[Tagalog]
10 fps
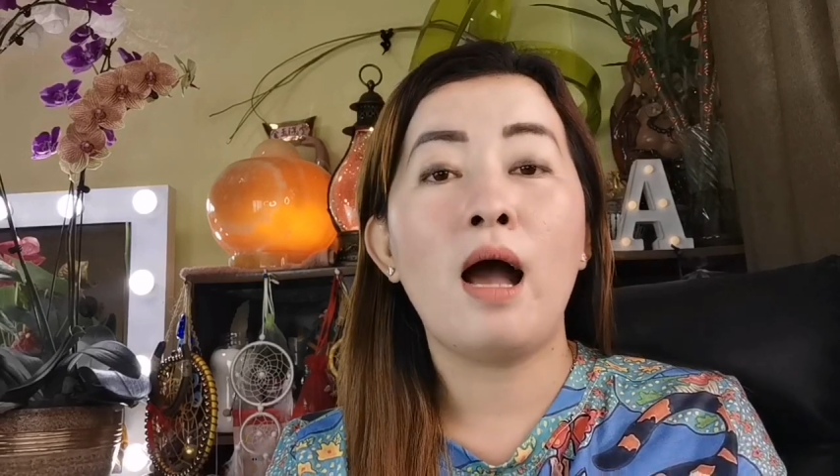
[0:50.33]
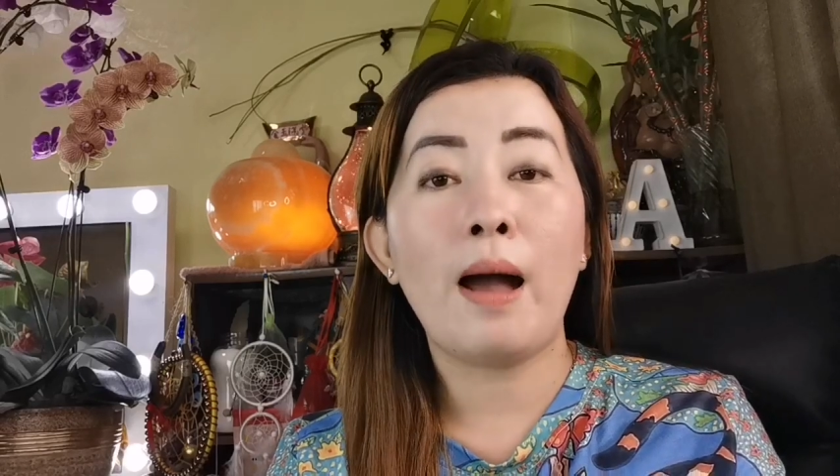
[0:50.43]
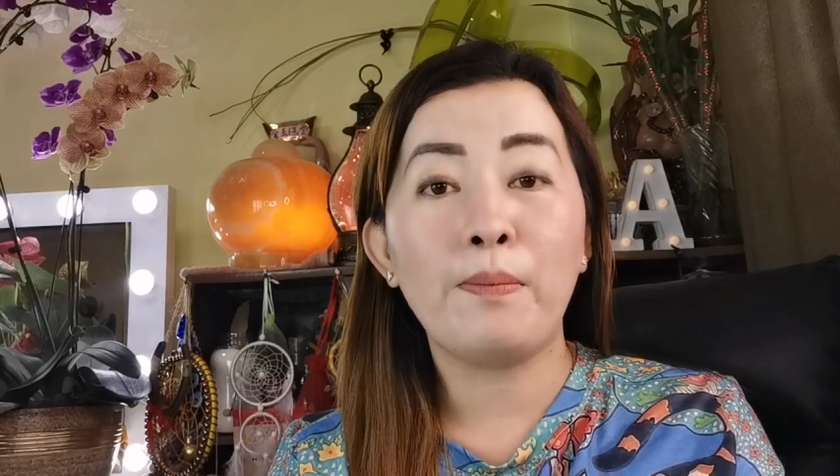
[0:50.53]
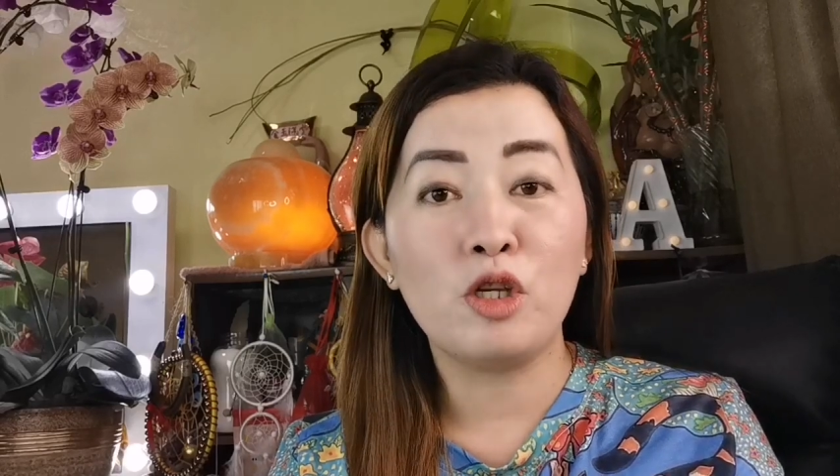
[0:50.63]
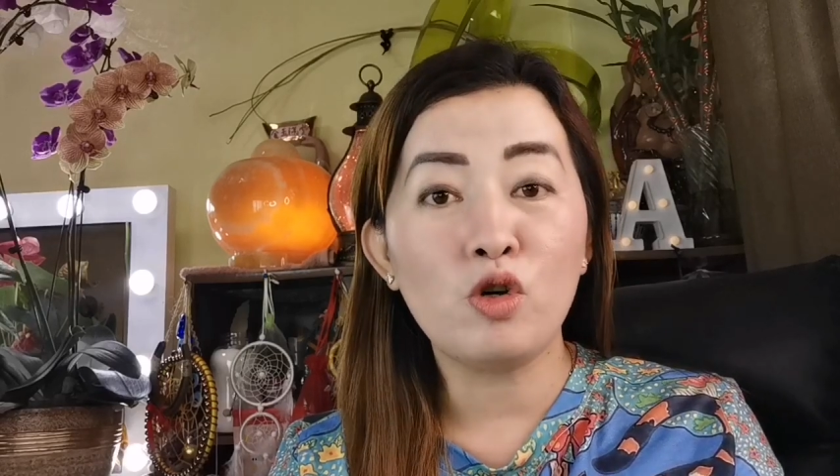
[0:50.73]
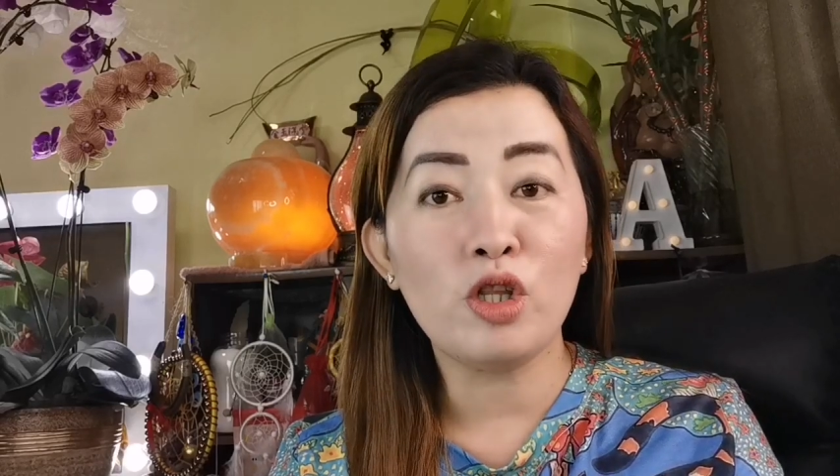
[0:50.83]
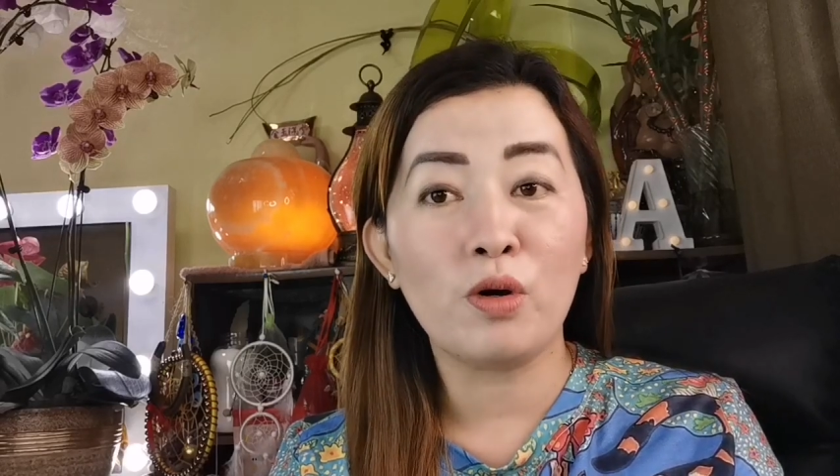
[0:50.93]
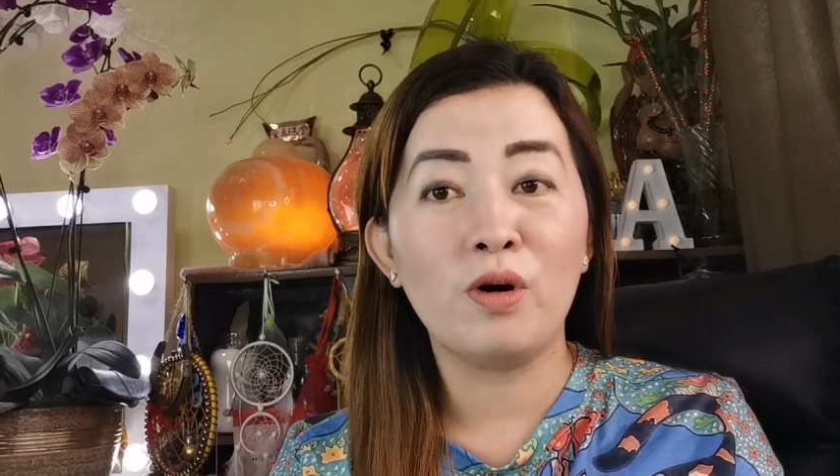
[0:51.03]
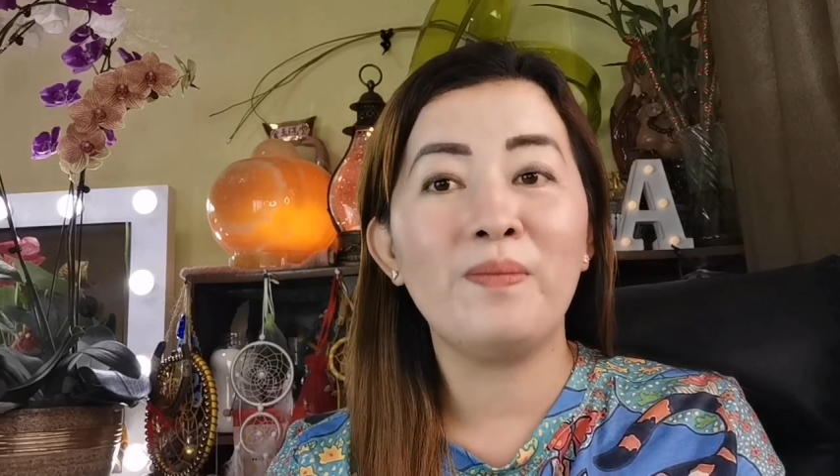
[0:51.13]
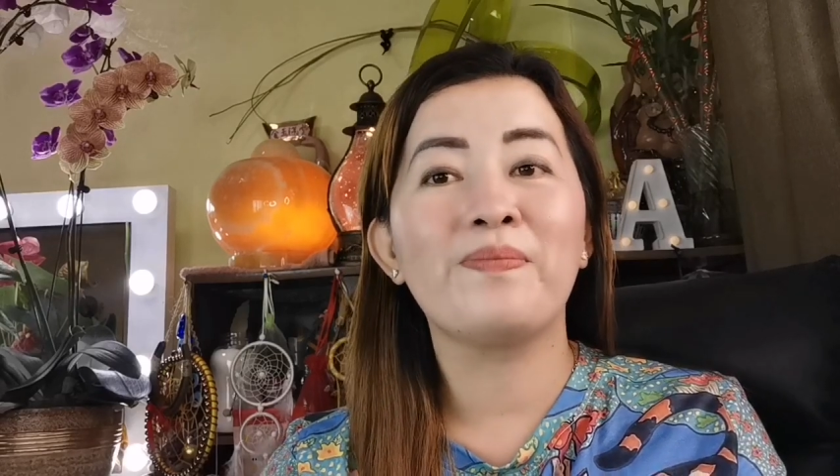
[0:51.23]
ang video
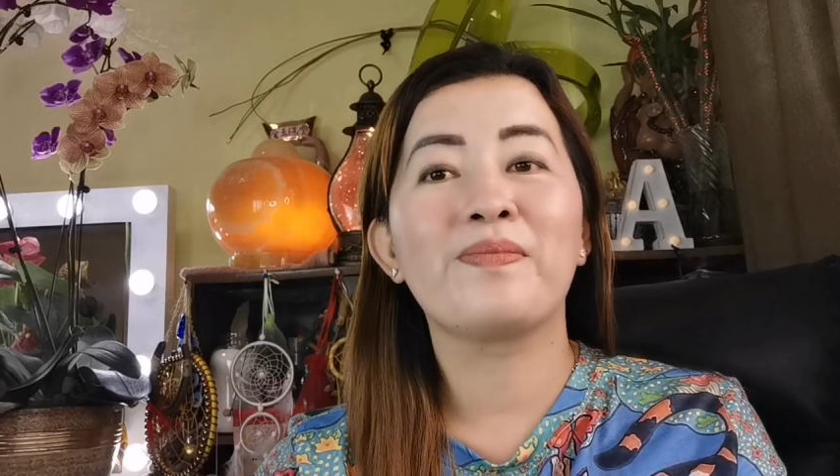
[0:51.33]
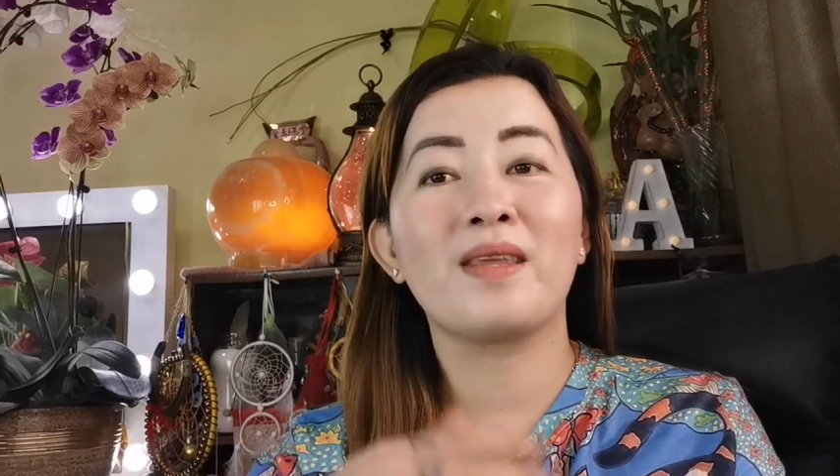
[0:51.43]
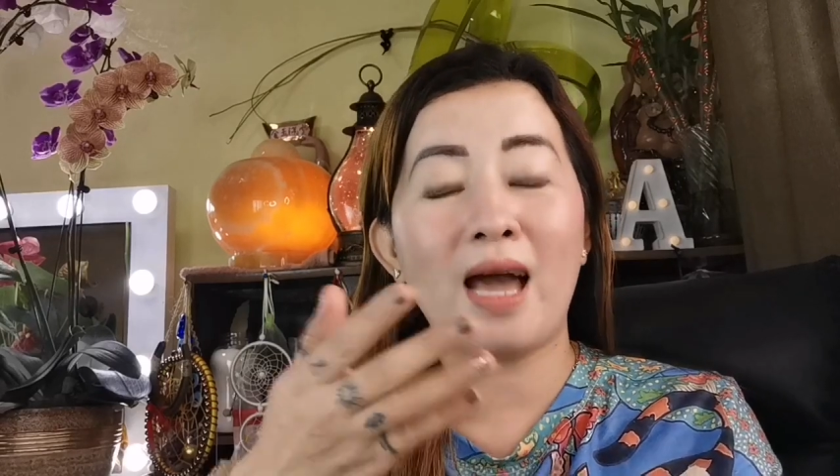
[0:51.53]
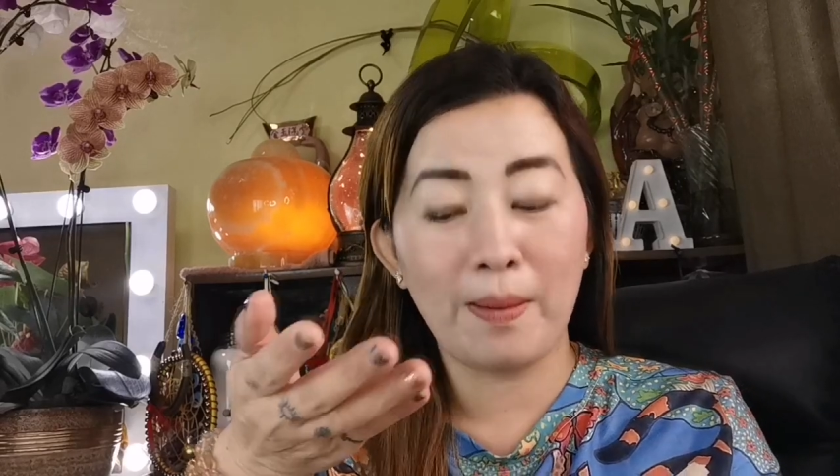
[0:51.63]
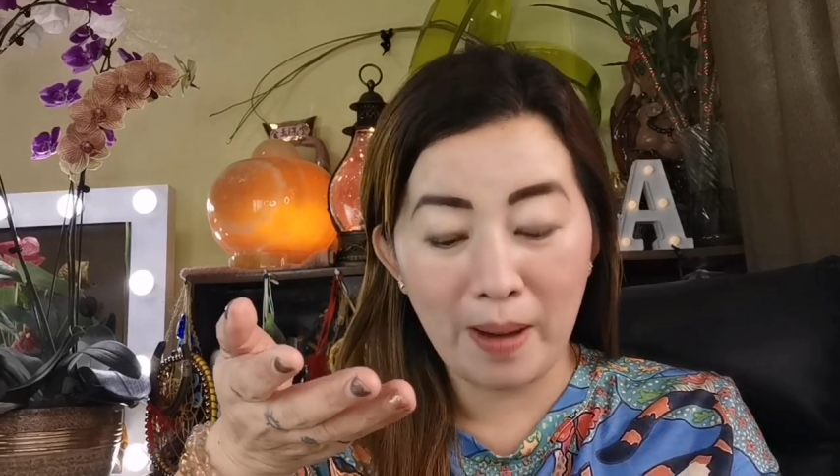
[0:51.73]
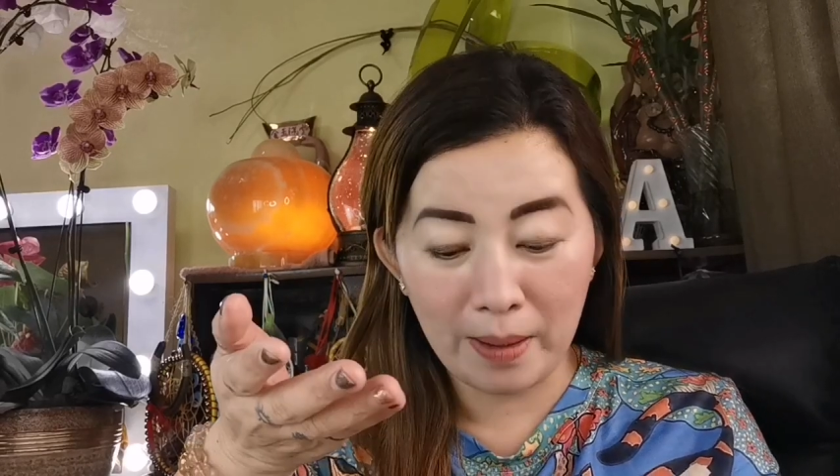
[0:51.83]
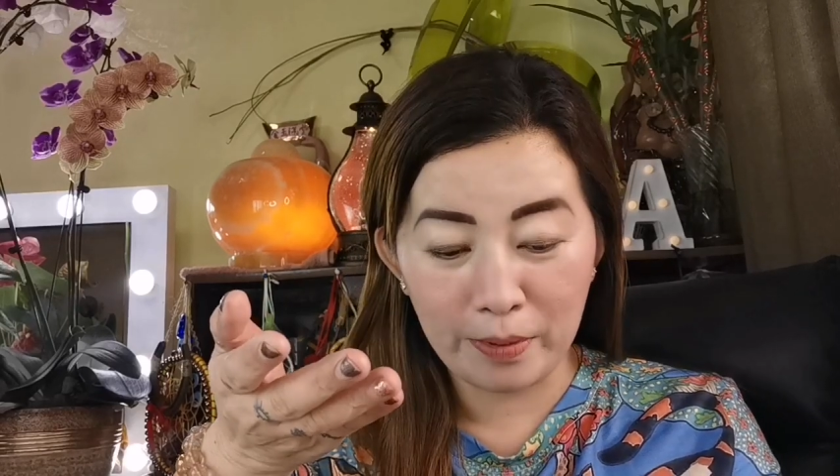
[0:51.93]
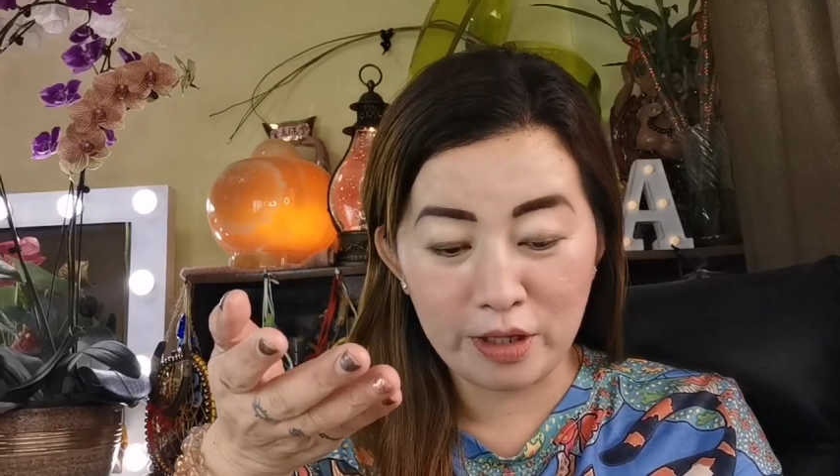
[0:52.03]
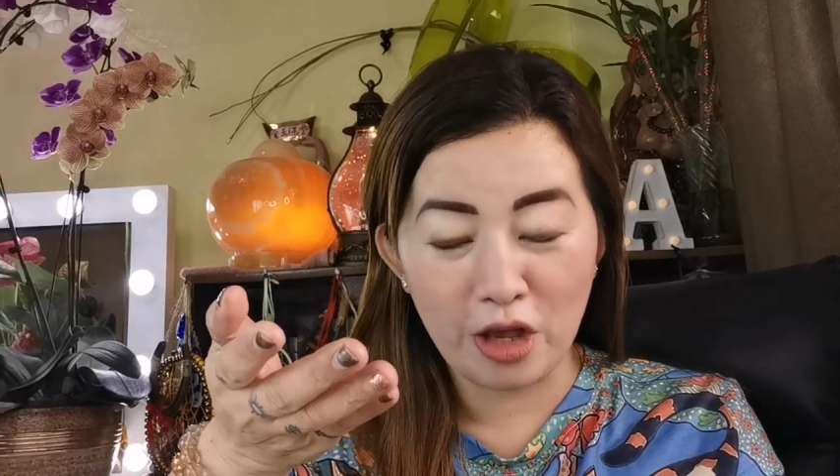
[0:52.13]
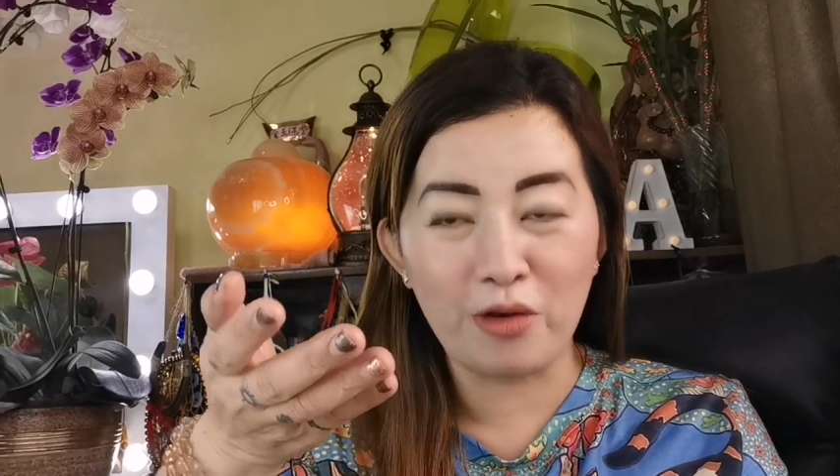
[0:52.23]
ito ay para
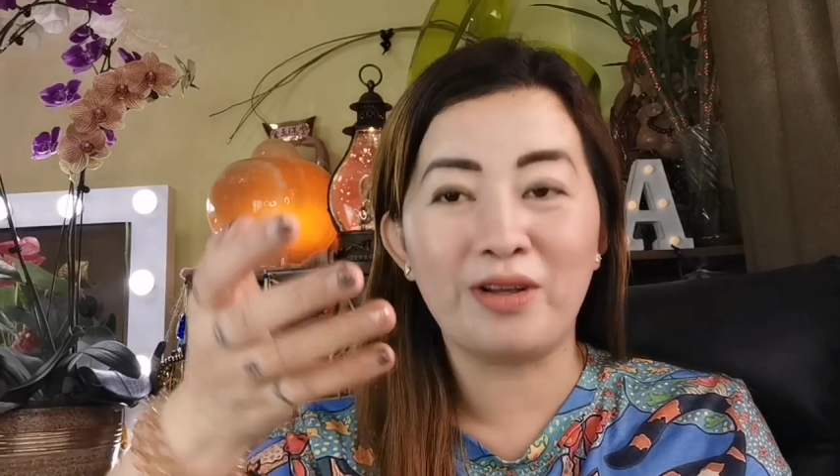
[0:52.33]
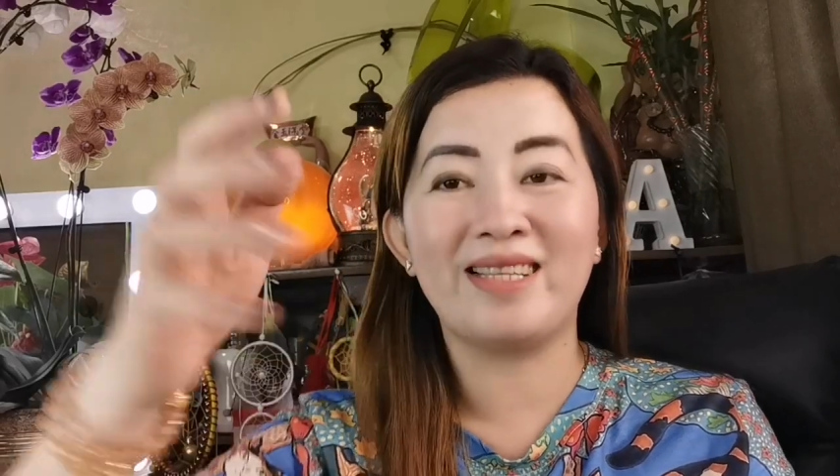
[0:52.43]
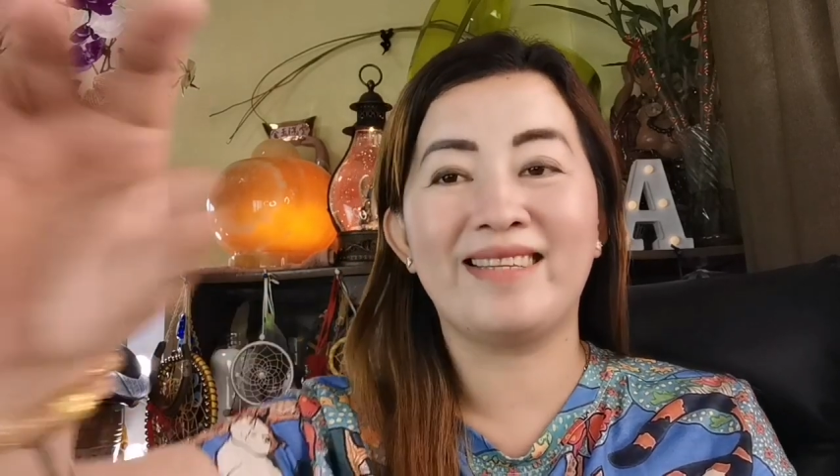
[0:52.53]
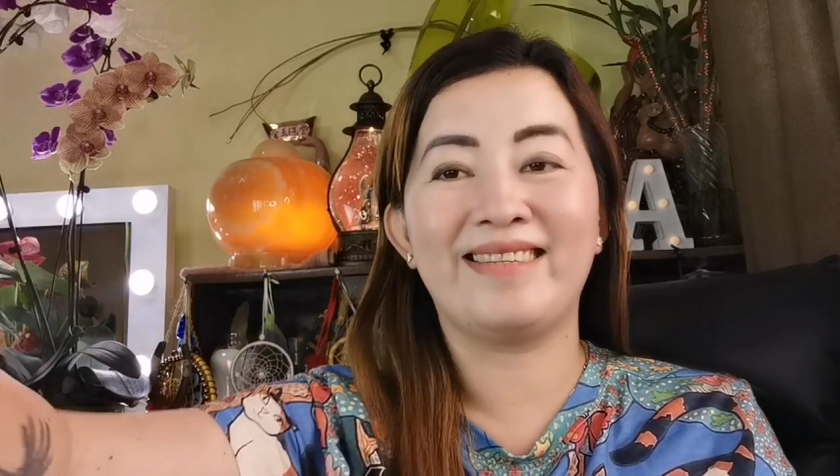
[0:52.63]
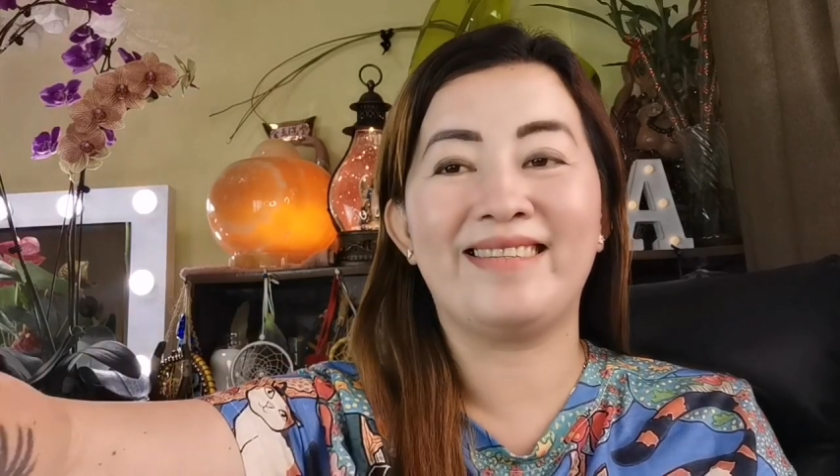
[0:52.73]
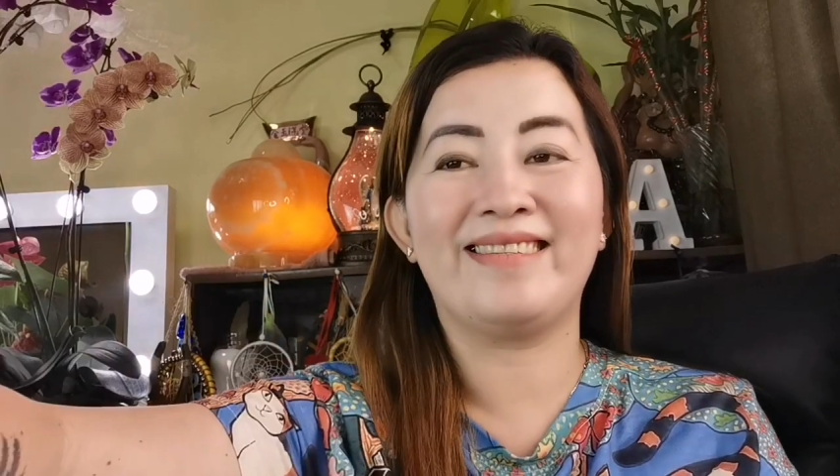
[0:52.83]
po sa inyo.